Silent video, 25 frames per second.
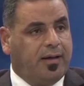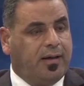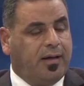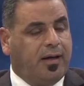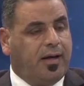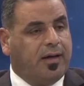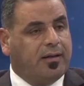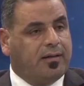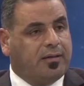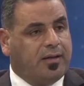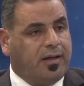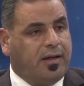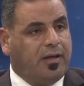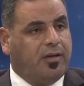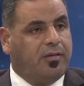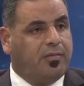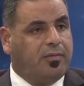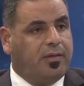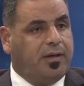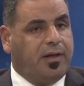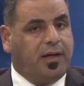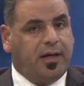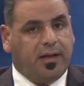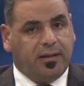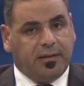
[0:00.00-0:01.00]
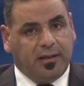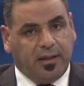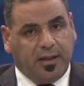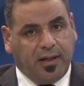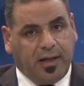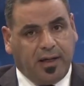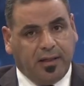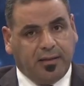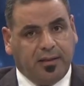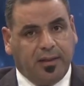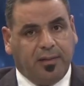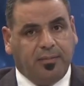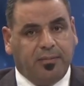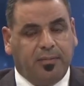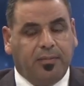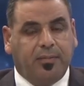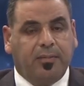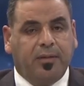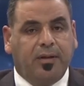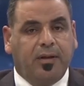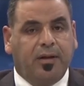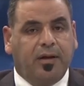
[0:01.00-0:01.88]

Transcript: حتى نضمن عدم